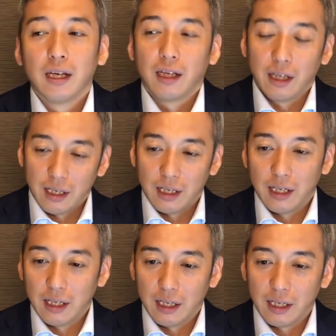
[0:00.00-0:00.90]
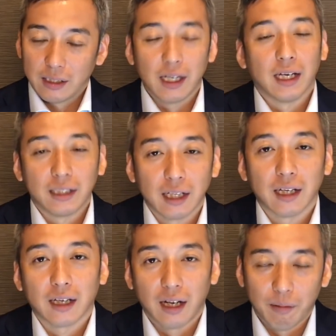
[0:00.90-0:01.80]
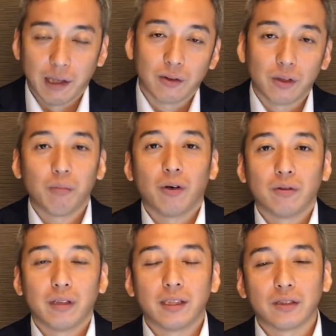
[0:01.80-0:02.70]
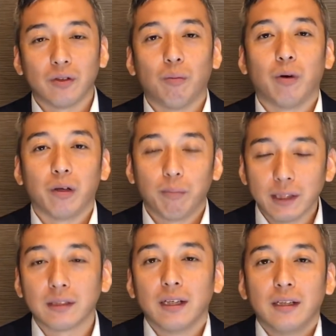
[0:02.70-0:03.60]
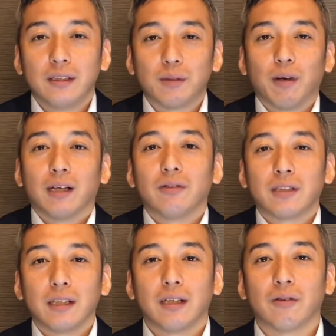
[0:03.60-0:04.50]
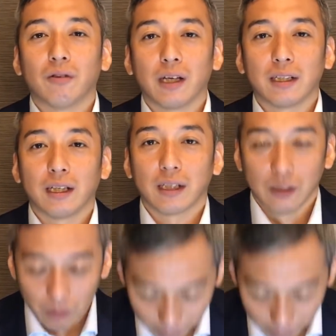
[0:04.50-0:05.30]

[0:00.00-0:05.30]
えシェアいただければとても嬉しく思います。いつも波動チャンネルをご覧いただきどう